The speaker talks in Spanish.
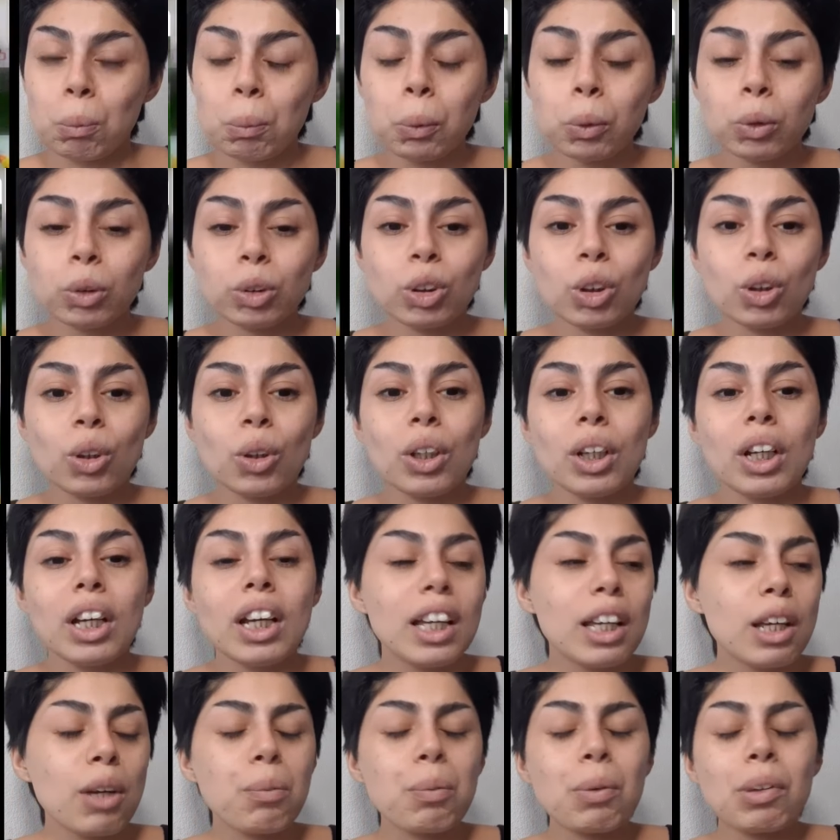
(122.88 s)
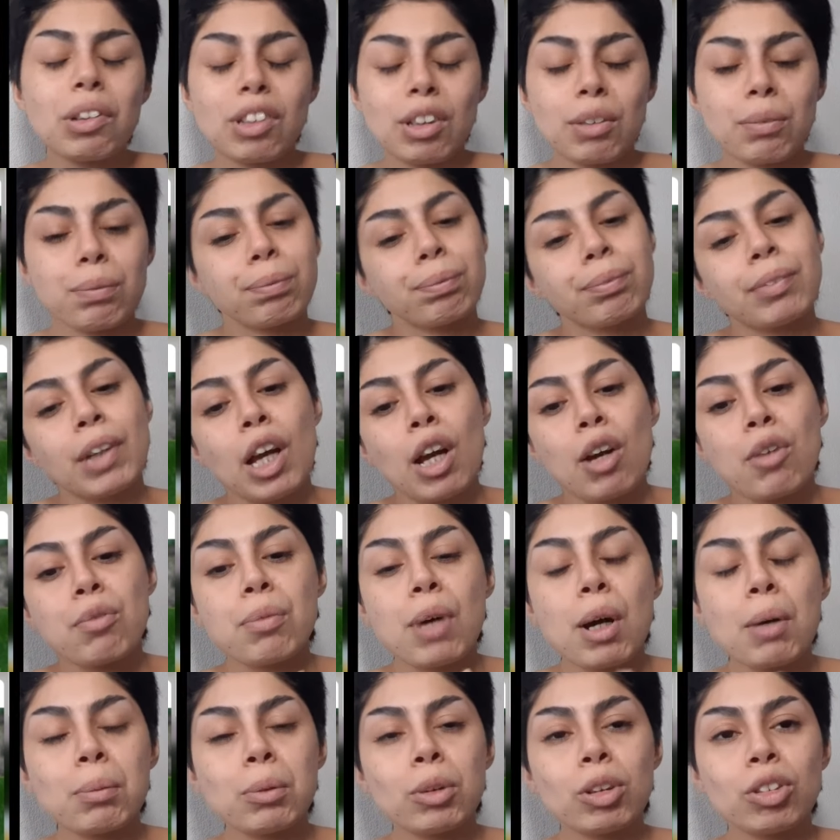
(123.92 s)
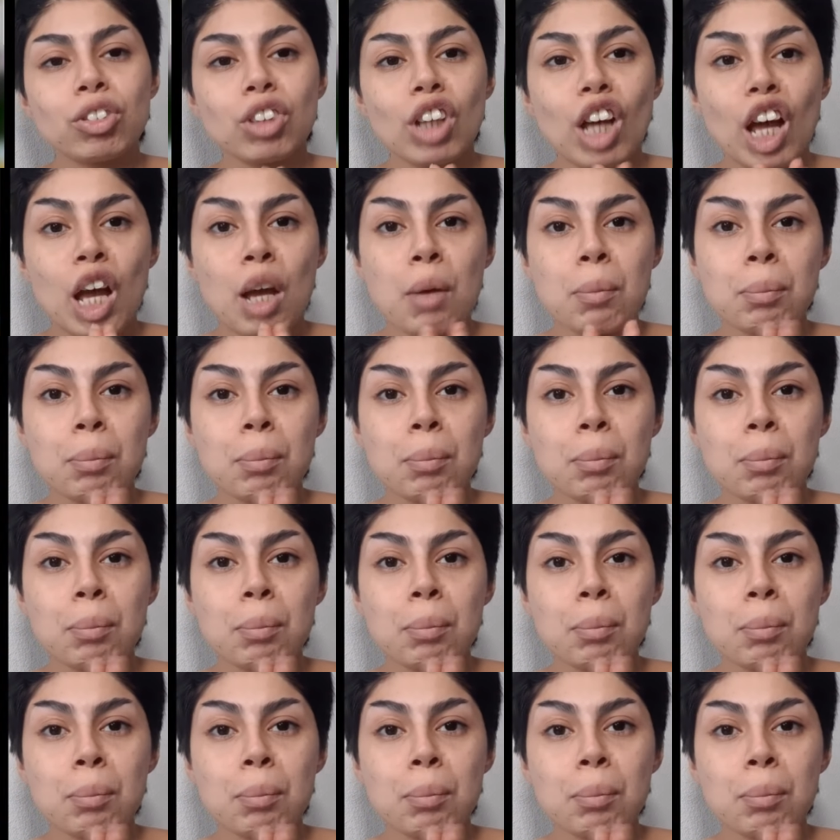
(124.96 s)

mucho. Y pues sí, vamos a